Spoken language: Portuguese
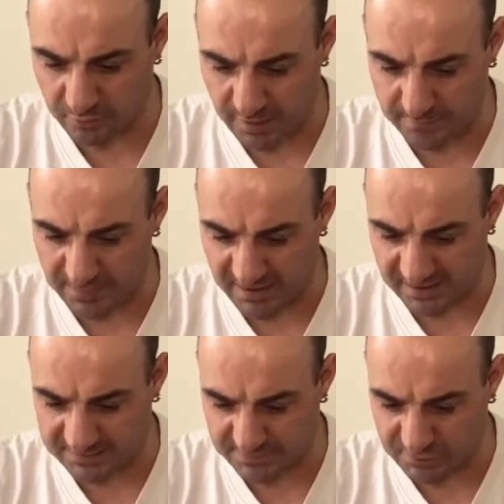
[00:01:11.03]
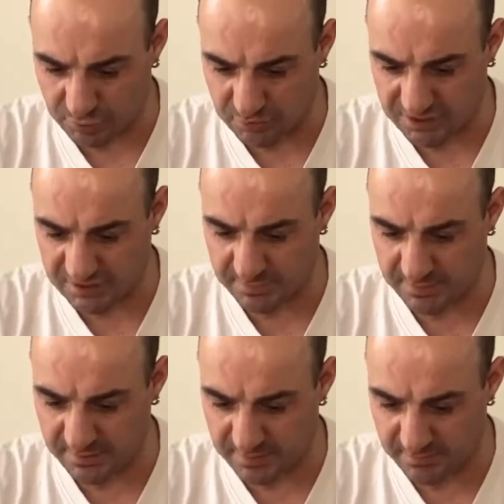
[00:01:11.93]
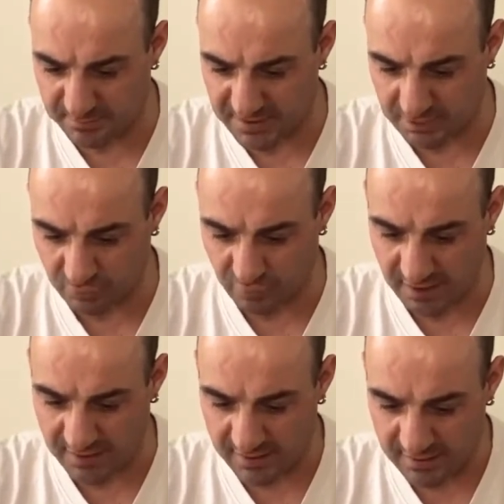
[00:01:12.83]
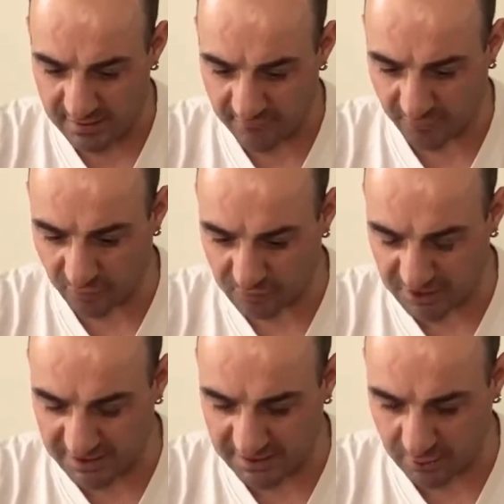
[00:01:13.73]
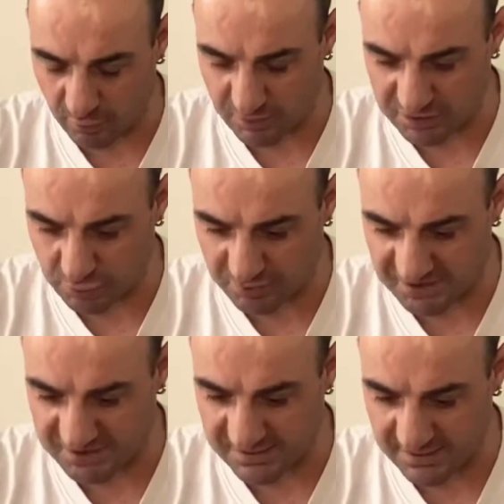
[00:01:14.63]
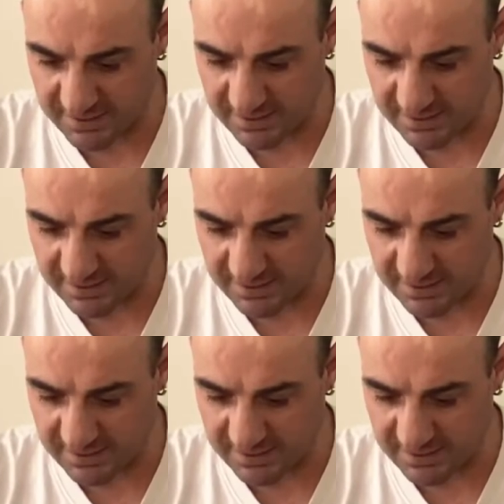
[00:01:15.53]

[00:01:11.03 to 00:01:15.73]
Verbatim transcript: vai para as pessoas que vivem perto da fronteira com a Suíça,